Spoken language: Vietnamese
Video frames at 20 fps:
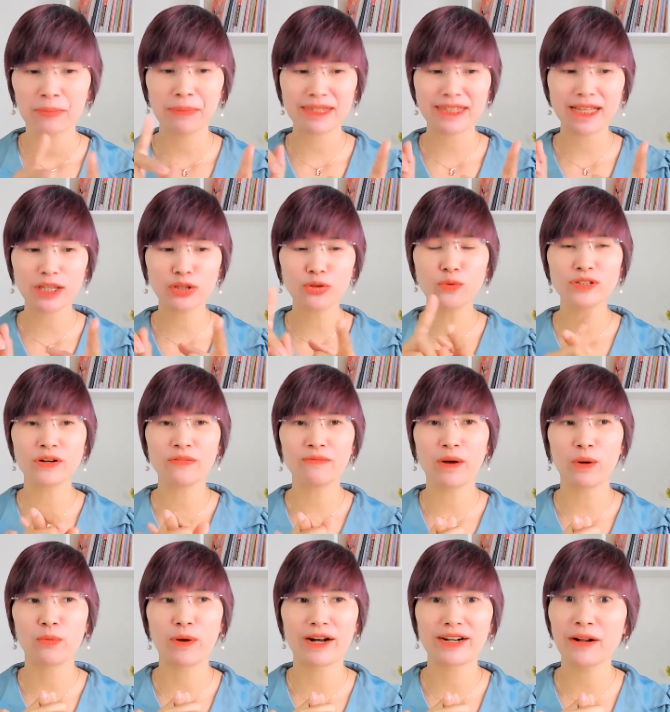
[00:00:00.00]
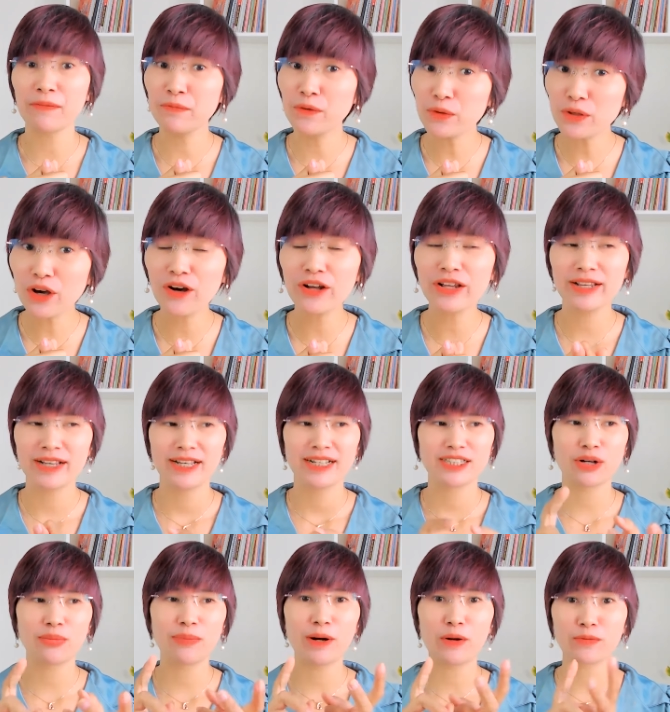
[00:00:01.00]
mà tịch thu trong vòng khoảng 5 phút thôi
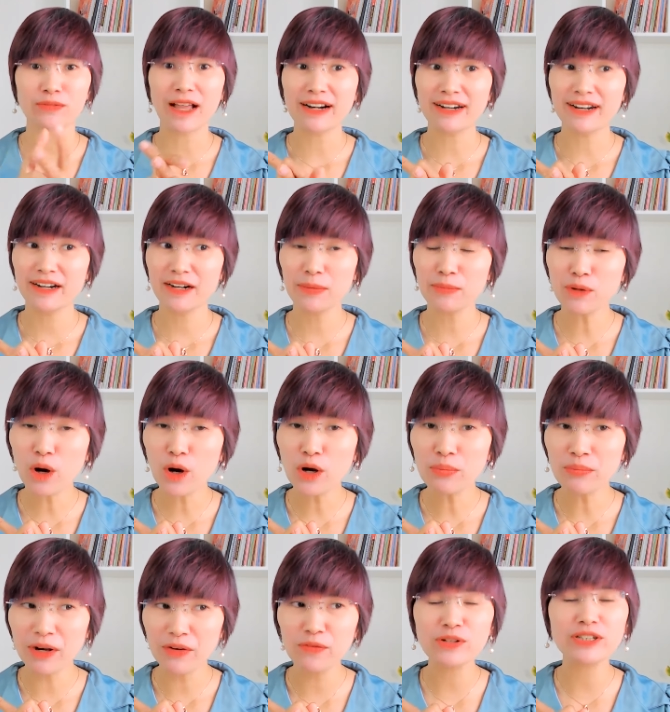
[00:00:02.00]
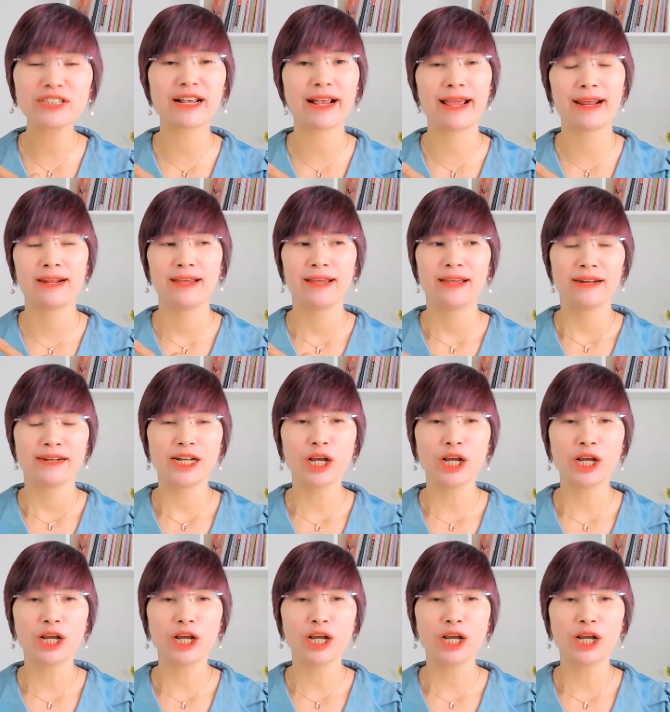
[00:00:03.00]
xong bắt đầu tăng lên gấp đôi 10 phút chẳng hạn